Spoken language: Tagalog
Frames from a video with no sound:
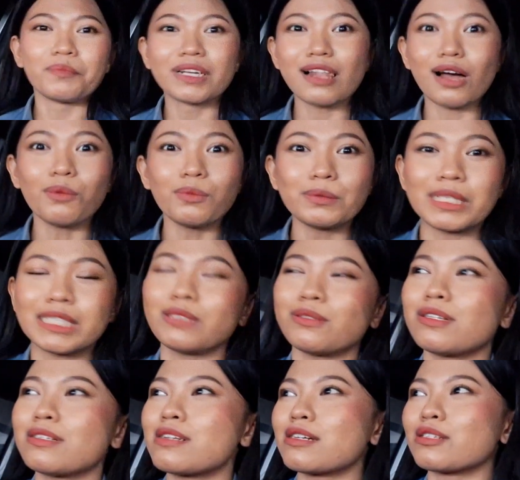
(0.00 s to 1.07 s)
bigla akong pumasok
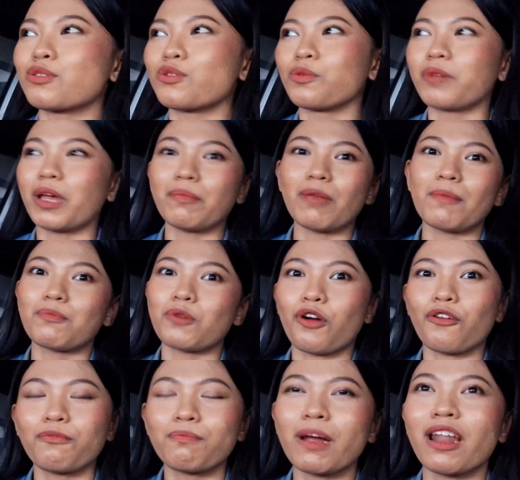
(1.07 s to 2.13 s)
ng classroom. Eh, may
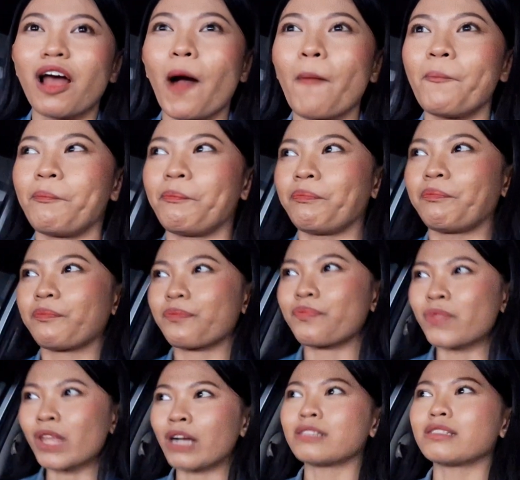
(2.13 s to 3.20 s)
prof pala.
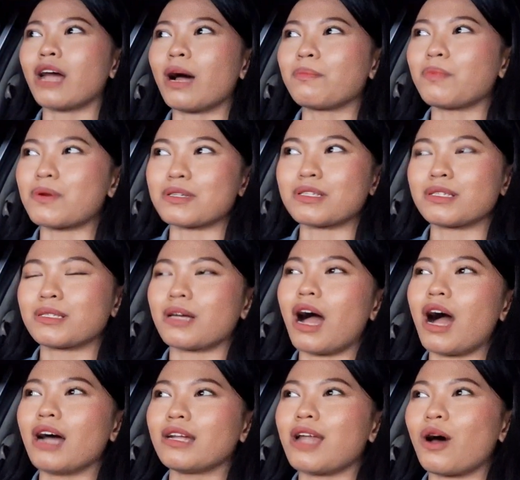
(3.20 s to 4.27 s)
Tapos,
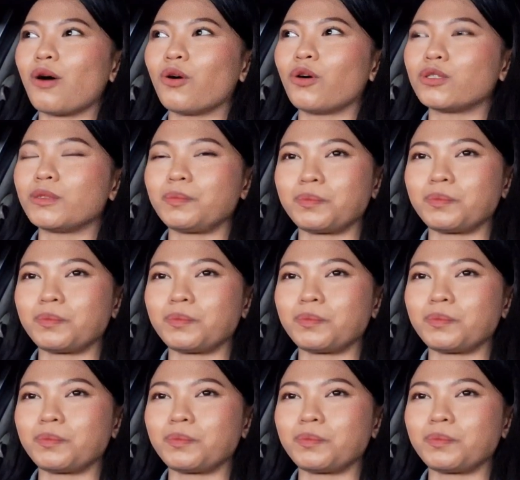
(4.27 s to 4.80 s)
ahala ko,